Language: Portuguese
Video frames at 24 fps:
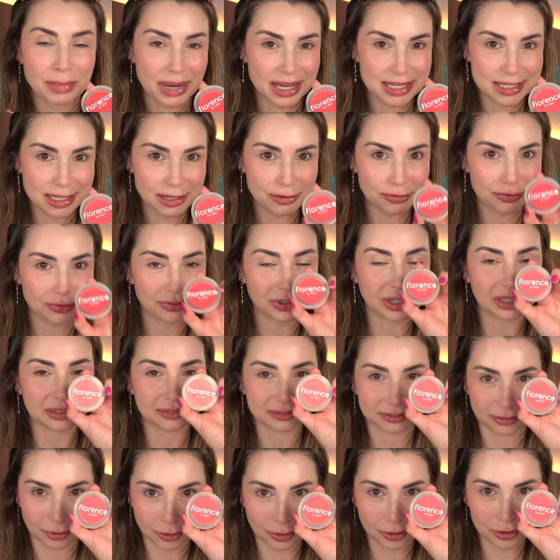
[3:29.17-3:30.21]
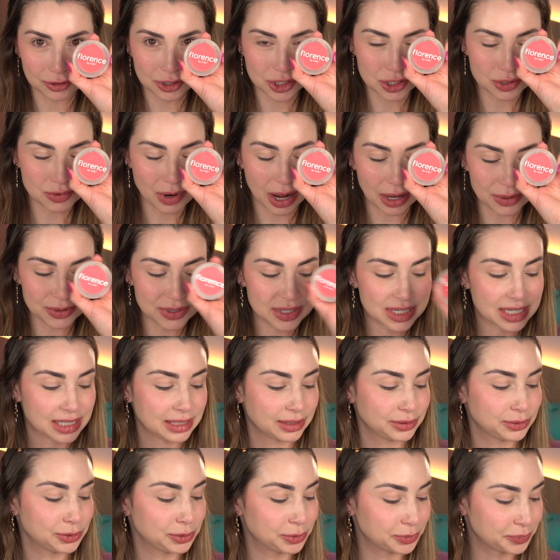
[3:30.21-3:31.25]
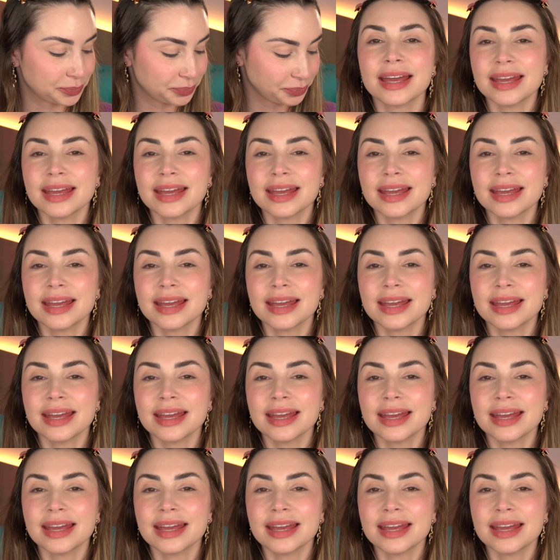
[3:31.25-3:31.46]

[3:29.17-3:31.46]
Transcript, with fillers: Mas enfim, vou continuar usando.